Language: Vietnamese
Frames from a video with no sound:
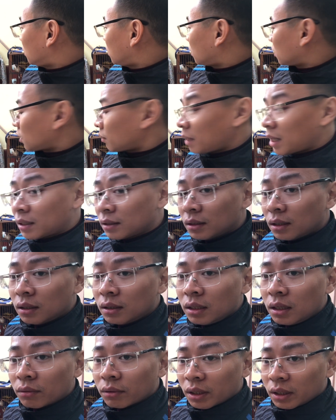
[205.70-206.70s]
Các bác nhớ
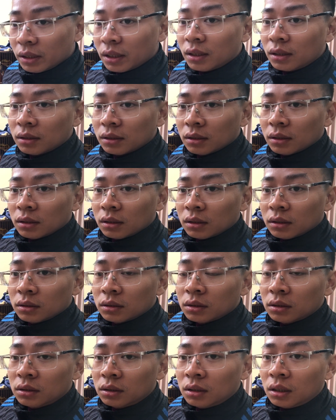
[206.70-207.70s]
điều đấy nhá.
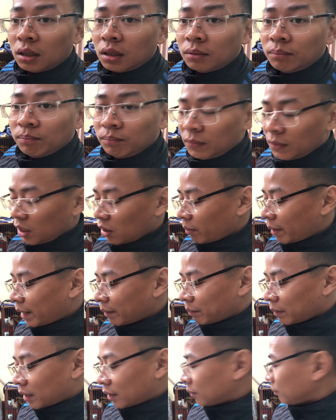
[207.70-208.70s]
Chứ nhiều bác
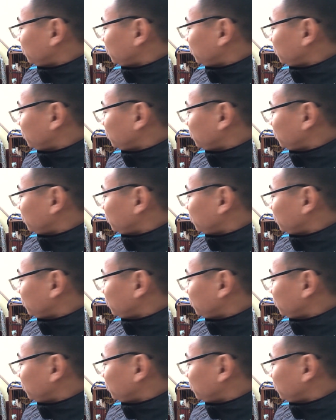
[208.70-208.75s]
mà